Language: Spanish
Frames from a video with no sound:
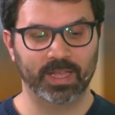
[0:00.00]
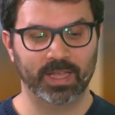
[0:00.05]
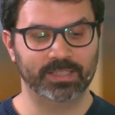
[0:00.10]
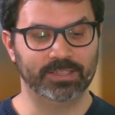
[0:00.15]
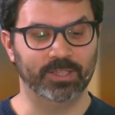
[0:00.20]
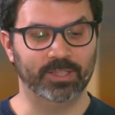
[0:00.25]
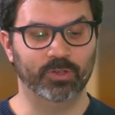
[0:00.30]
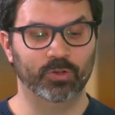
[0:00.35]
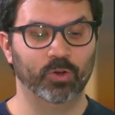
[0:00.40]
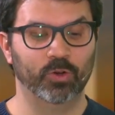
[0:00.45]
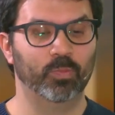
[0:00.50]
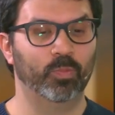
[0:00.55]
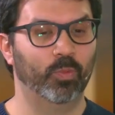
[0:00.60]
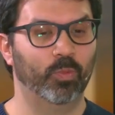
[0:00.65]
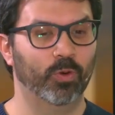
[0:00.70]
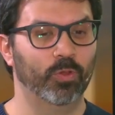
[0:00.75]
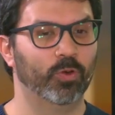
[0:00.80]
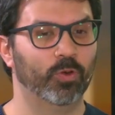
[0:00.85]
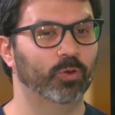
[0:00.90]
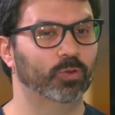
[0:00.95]
si no
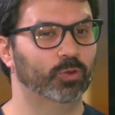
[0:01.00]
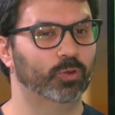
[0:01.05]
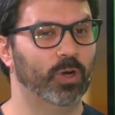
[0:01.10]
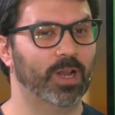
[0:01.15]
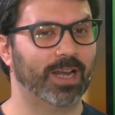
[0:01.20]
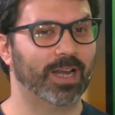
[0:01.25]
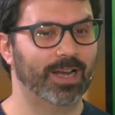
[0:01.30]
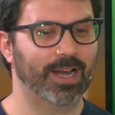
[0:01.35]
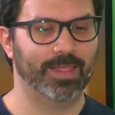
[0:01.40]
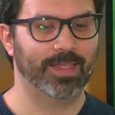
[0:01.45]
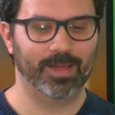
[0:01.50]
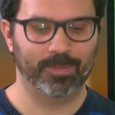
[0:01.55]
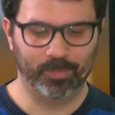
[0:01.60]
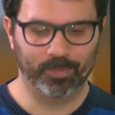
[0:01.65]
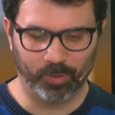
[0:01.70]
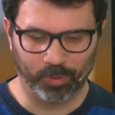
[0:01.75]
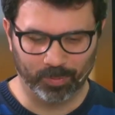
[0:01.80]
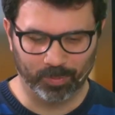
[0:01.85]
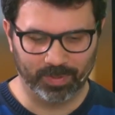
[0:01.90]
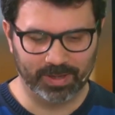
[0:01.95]
puedo controlar nada
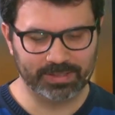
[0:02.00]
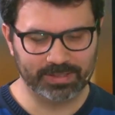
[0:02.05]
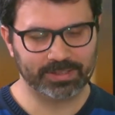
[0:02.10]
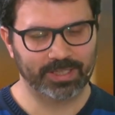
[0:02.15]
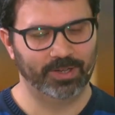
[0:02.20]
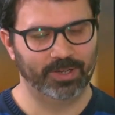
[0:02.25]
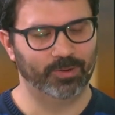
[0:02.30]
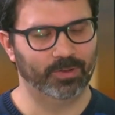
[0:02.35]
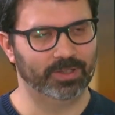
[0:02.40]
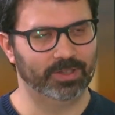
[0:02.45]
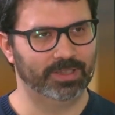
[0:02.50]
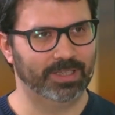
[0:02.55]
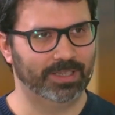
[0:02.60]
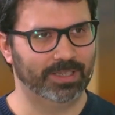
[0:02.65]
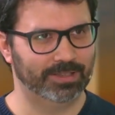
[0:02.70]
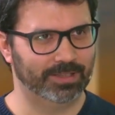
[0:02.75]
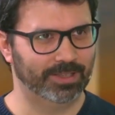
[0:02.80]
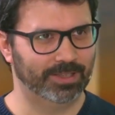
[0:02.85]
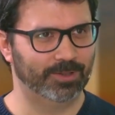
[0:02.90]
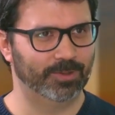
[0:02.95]
por más que lo intente?